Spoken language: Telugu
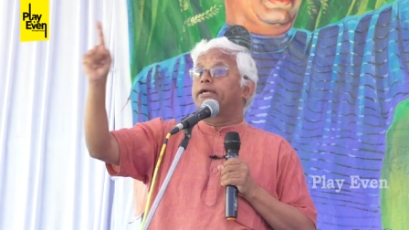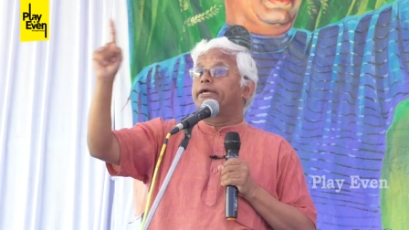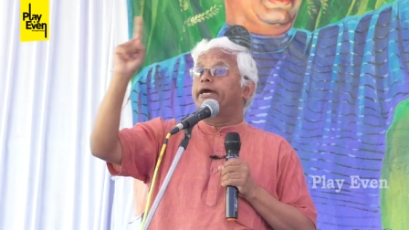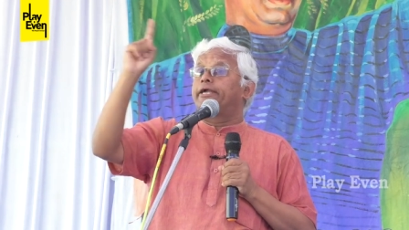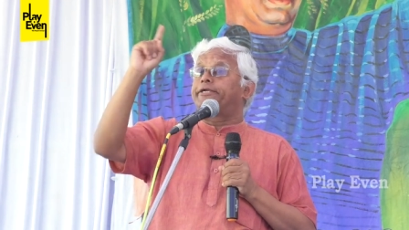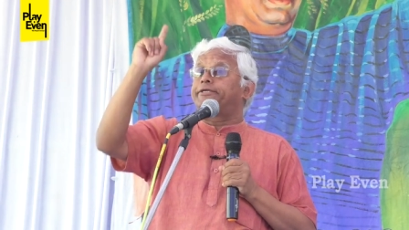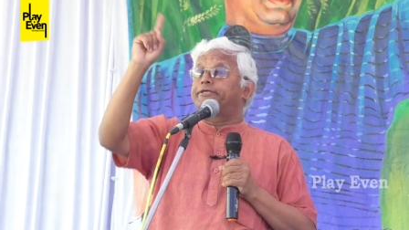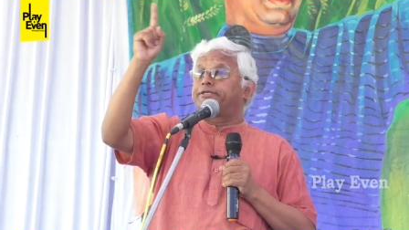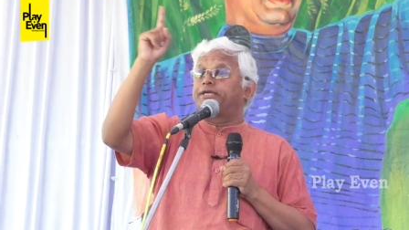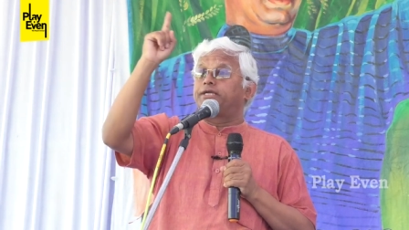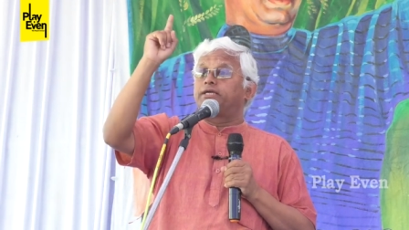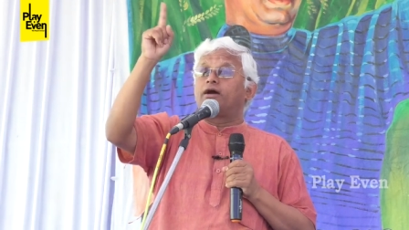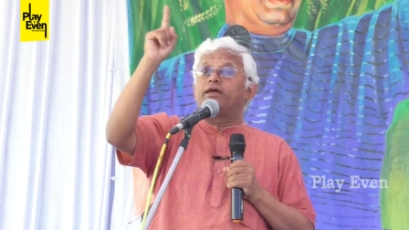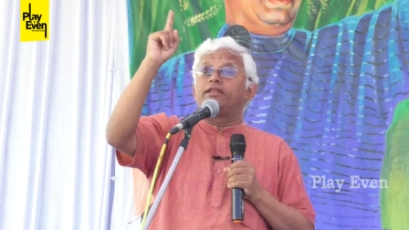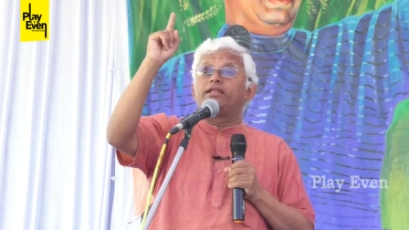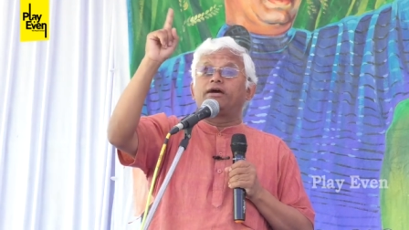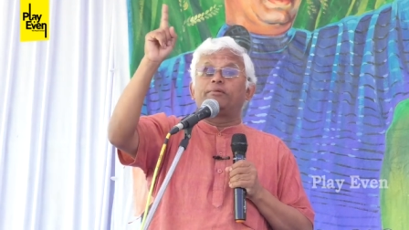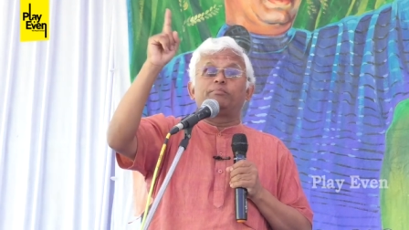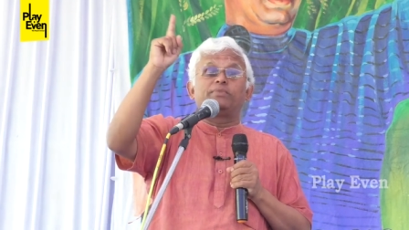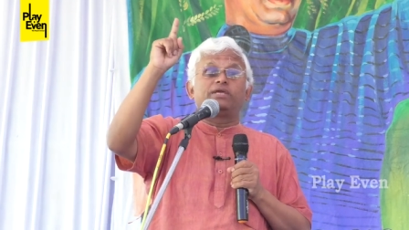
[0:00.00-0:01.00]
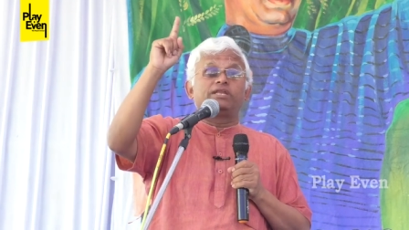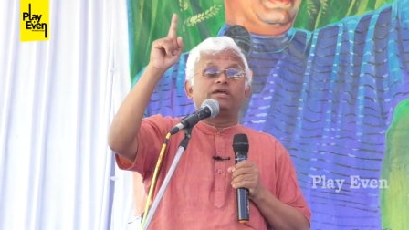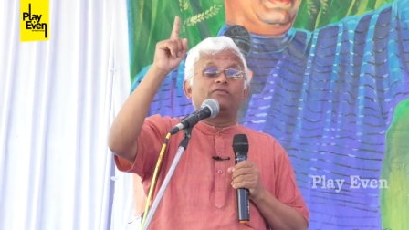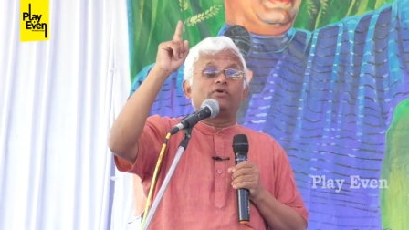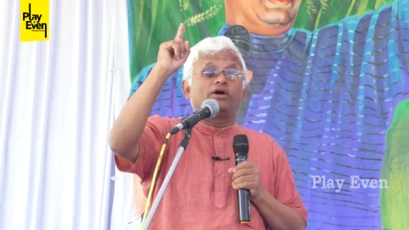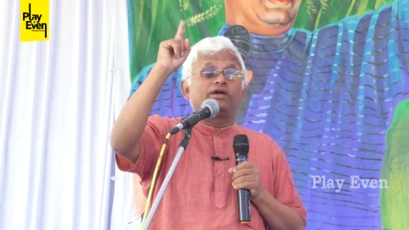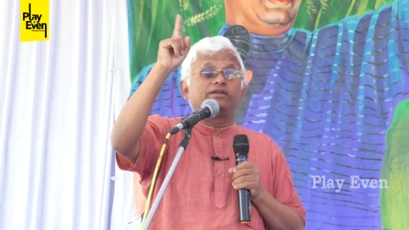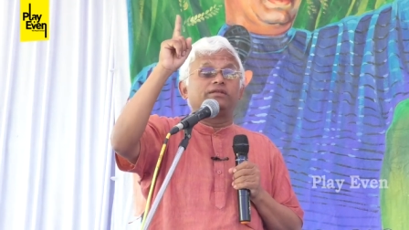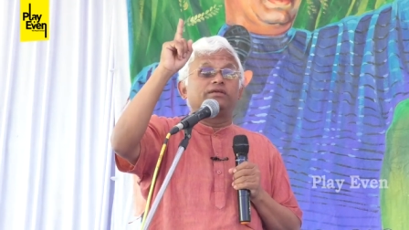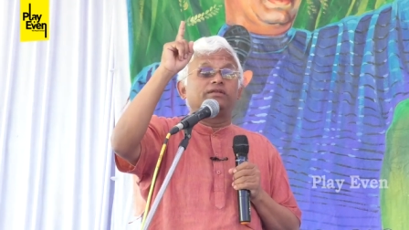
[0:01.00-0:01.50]
గట్టిగా నమ్మిన
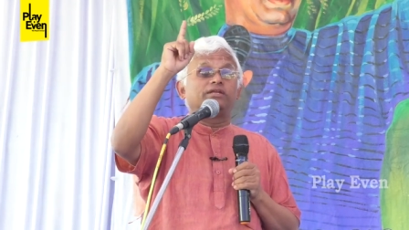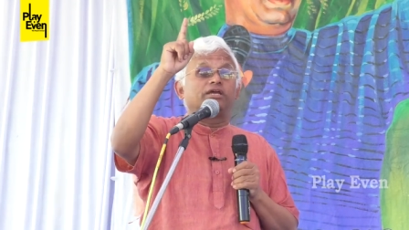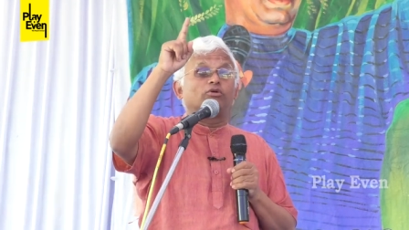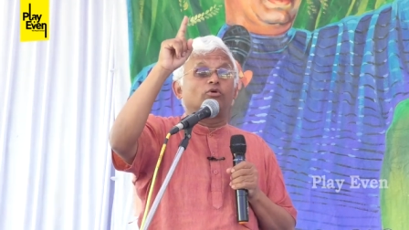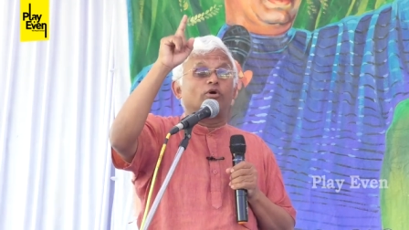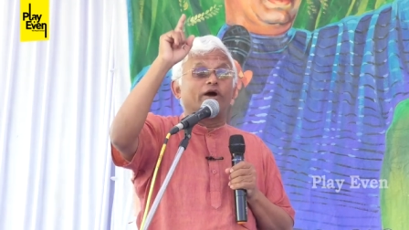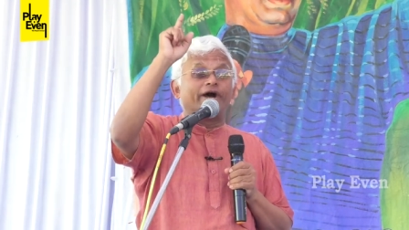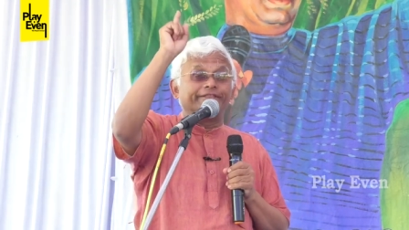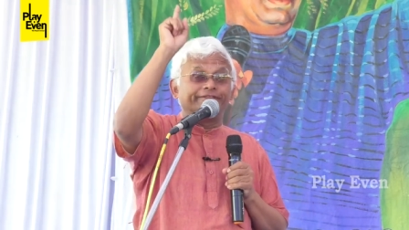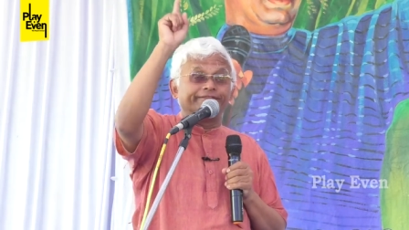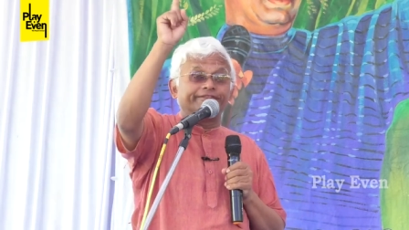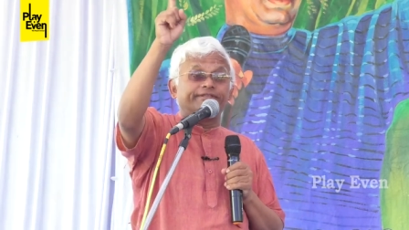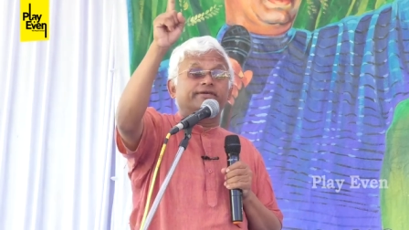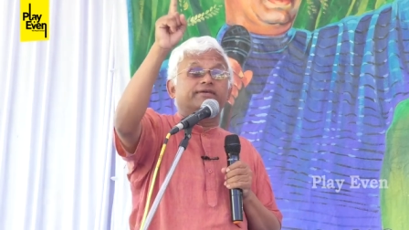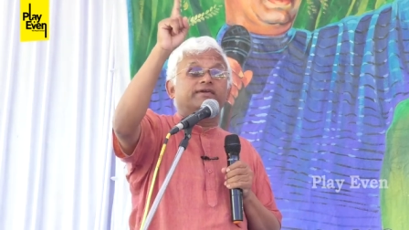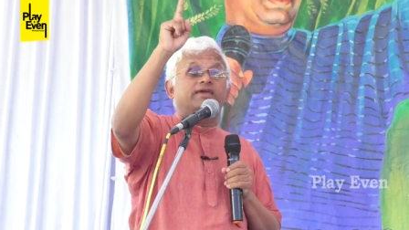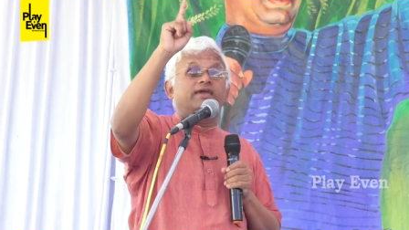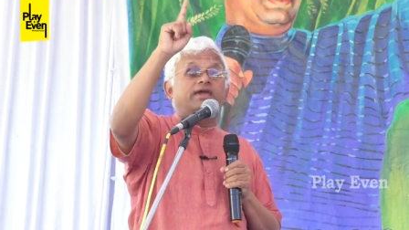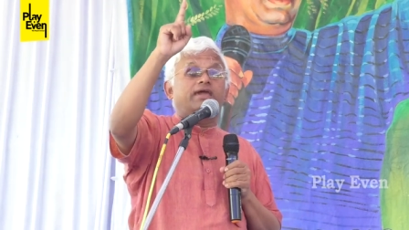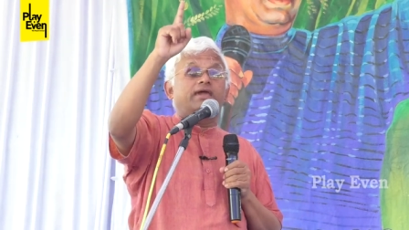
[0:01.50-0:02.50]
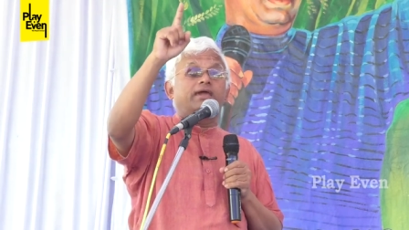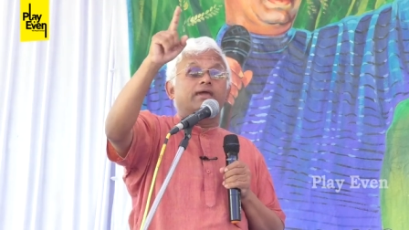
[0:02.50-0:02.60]
వాణ్ణి నేను అందుకే